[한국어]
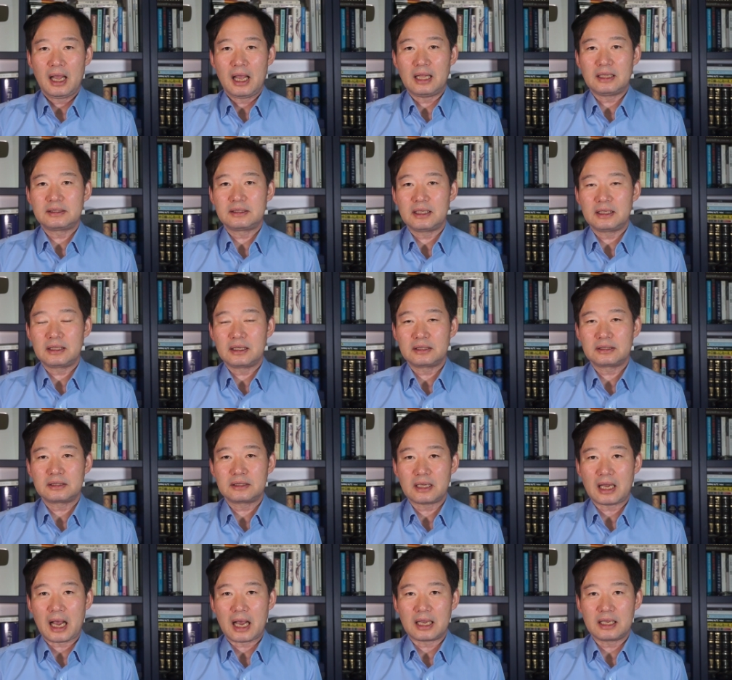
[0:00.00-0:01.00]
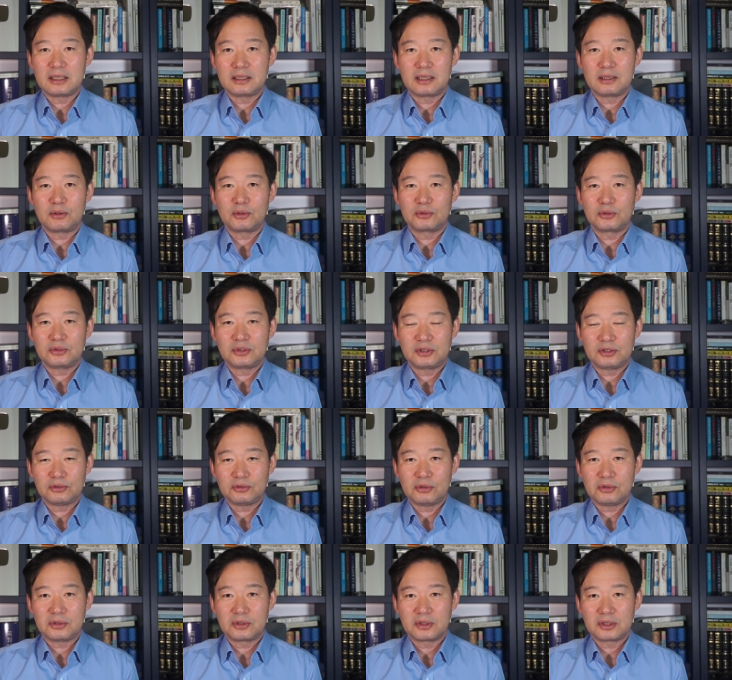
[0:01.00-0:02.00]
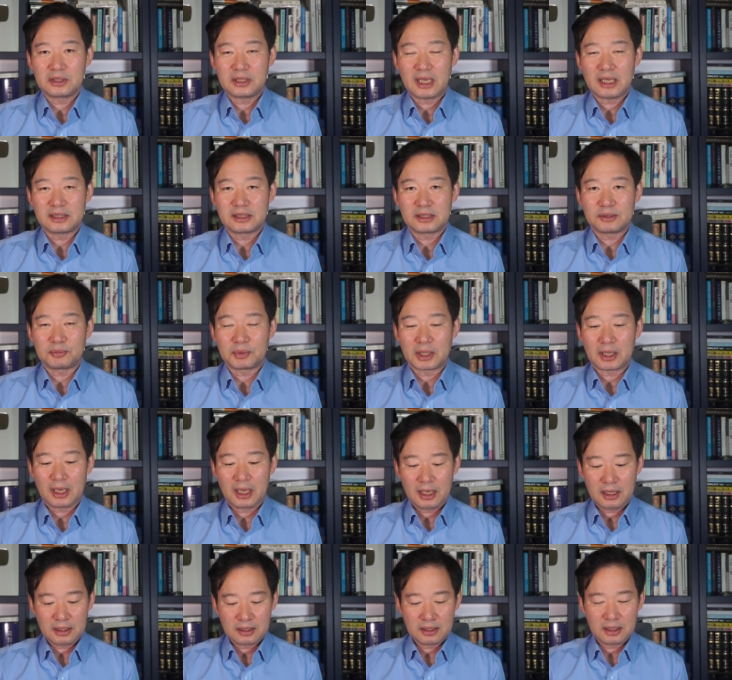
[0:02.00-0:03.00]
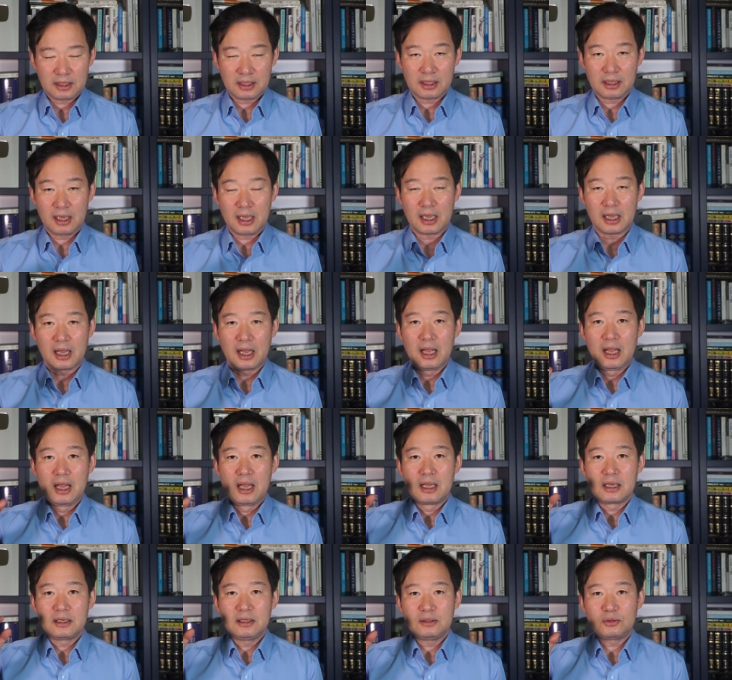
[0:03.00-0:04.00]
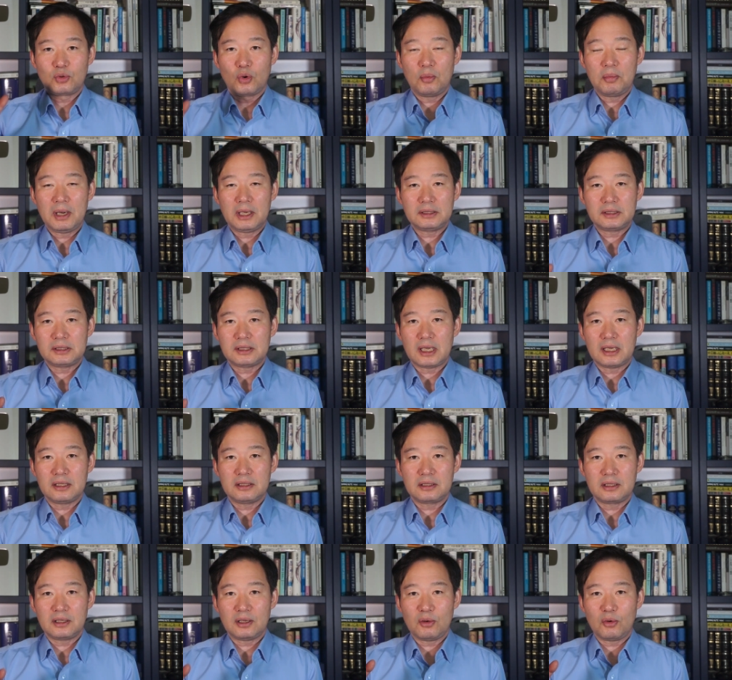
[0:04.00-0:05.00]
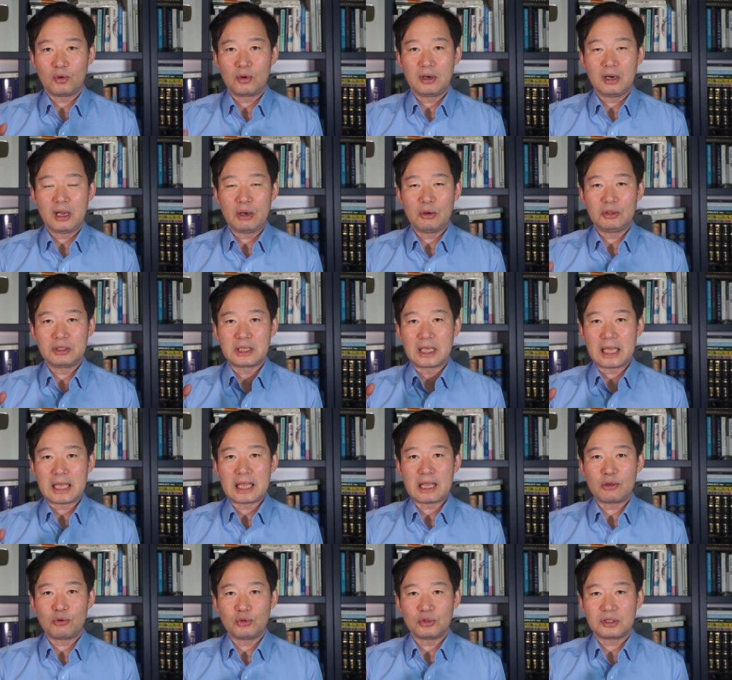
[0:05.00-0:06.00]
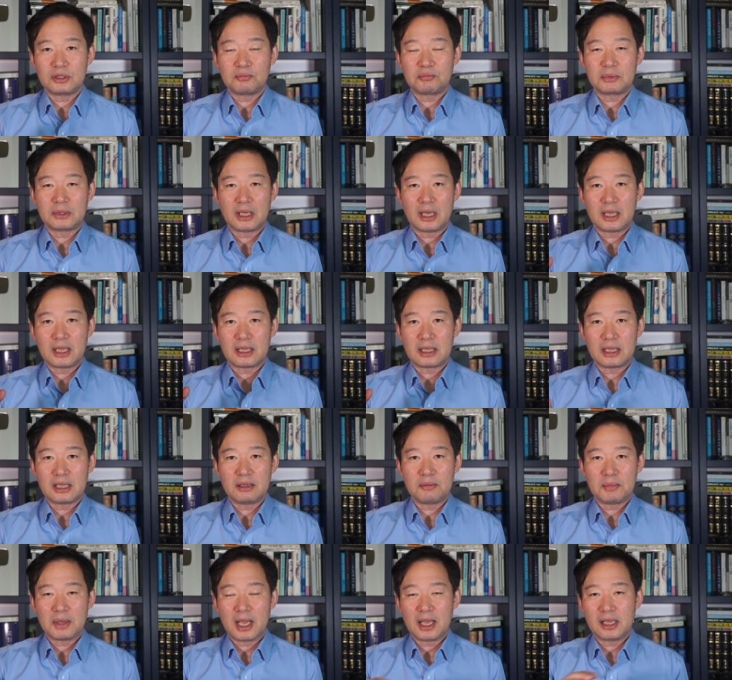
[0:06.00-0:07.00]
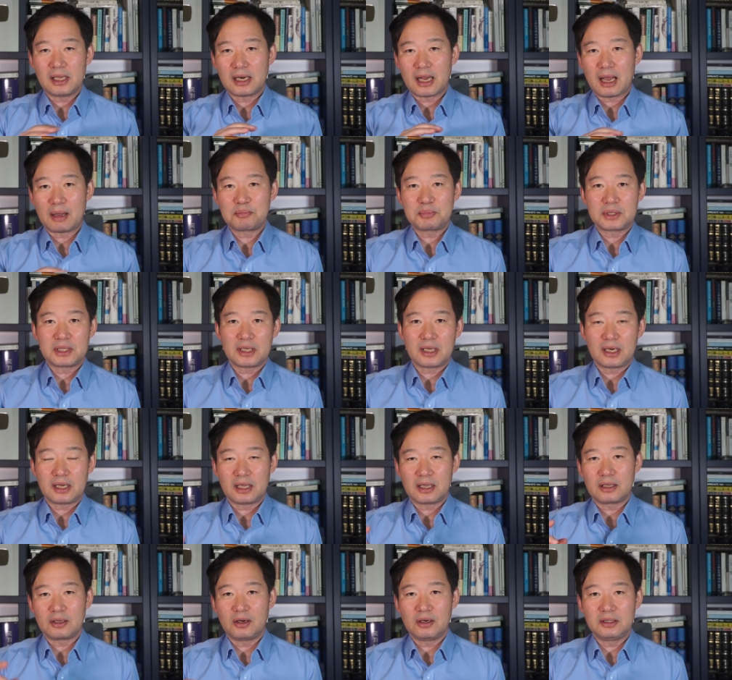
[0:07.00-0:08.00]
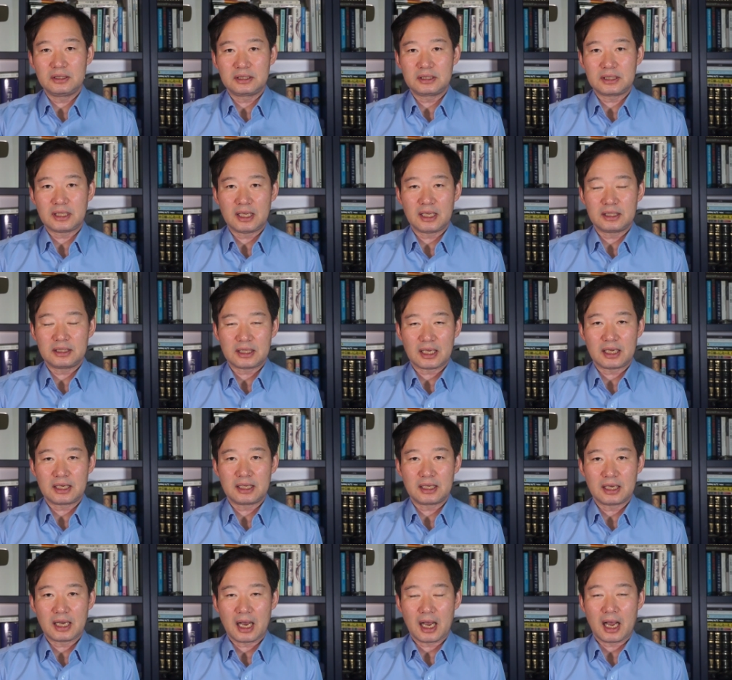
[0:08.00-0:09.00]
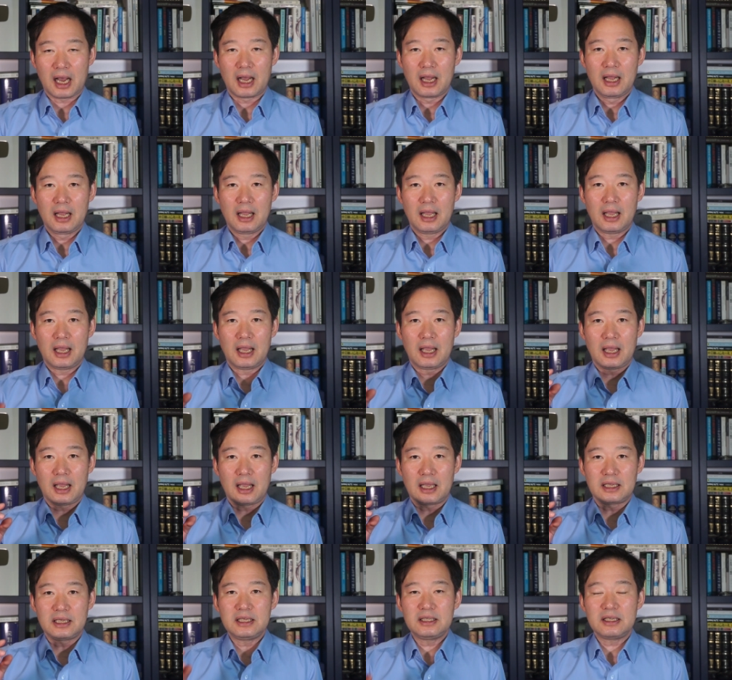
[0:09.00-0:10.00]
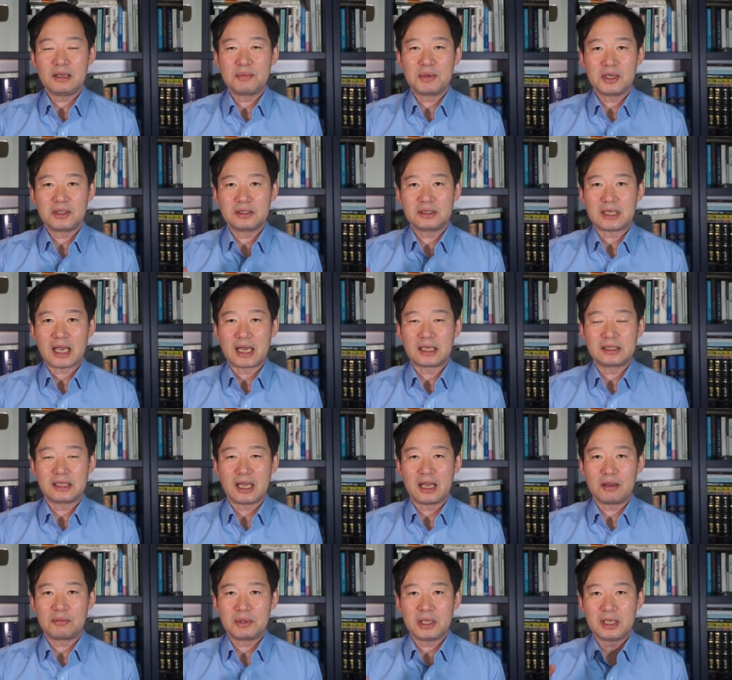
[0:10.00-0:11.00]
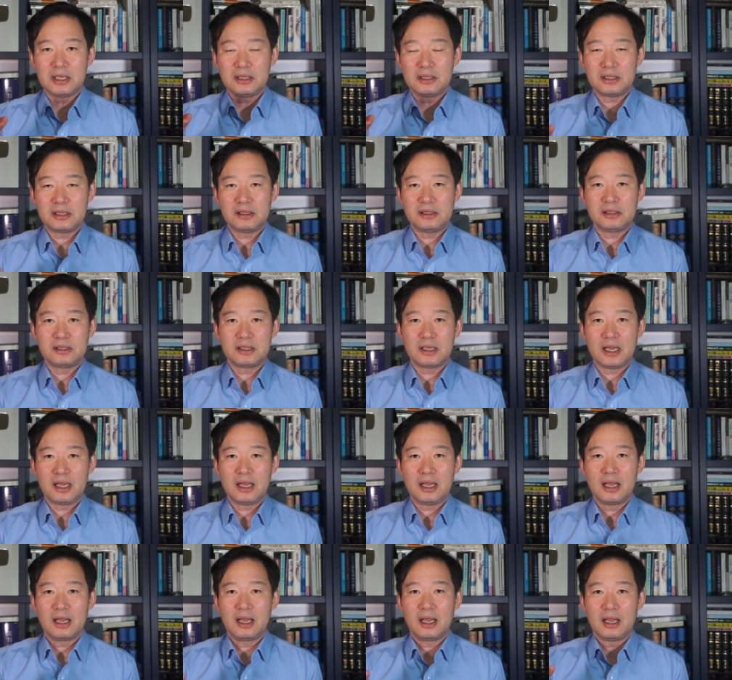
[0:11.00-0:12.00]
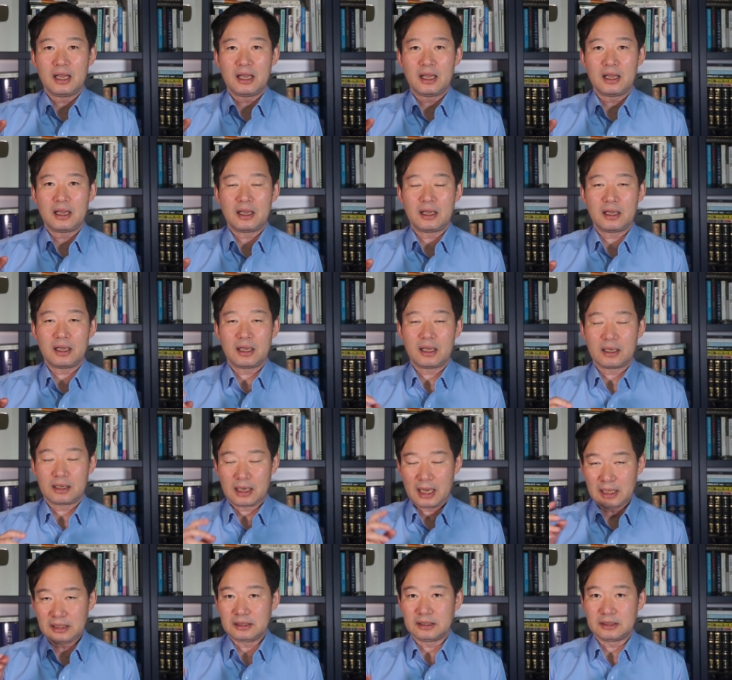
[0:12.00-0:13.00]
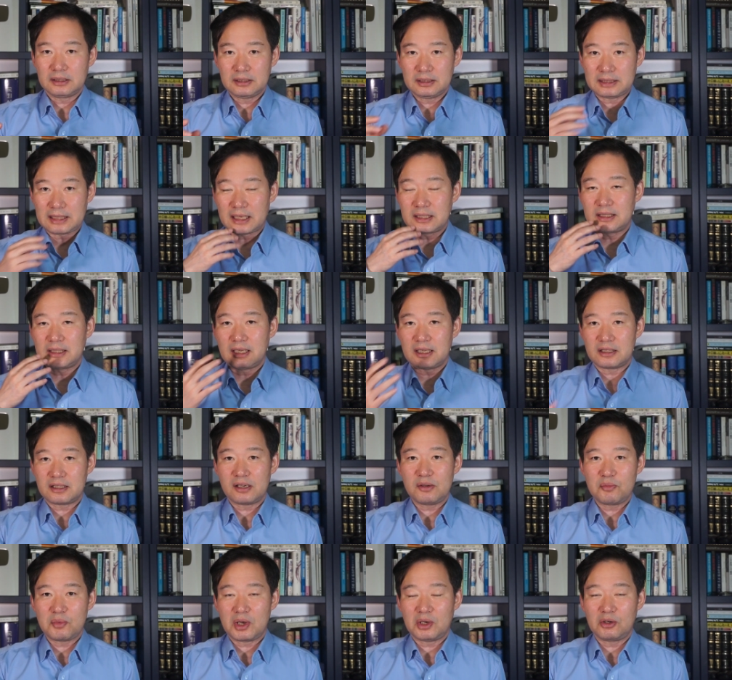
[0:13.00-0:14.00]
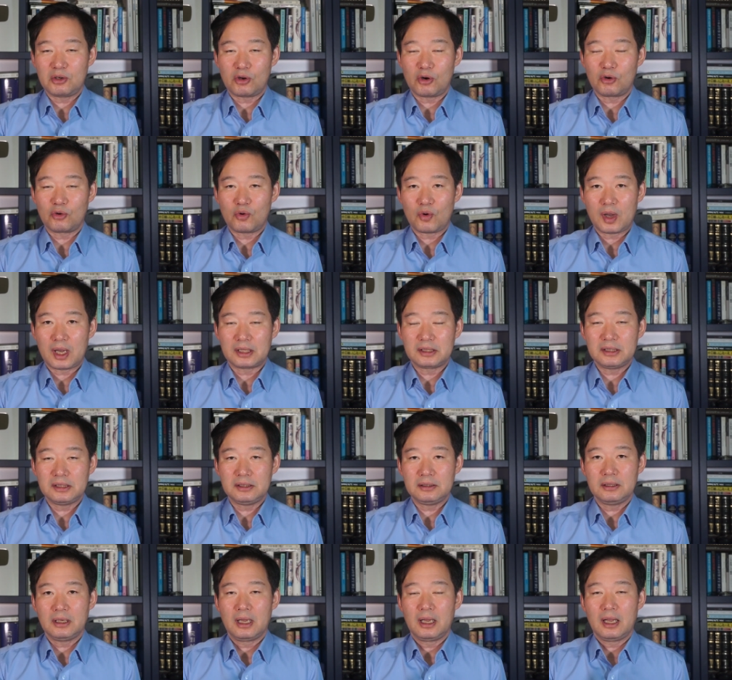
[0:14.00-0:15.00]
SNS 아이디로도 쓰고 그렇지 않습니까? 그러니까 그 도박 사이트에 올라온 이기고 싶다의 이메일 앞자리 열세 자리가 에, 이재명 장남이 실제 에, 하는 자신의 실명을 걸고 하는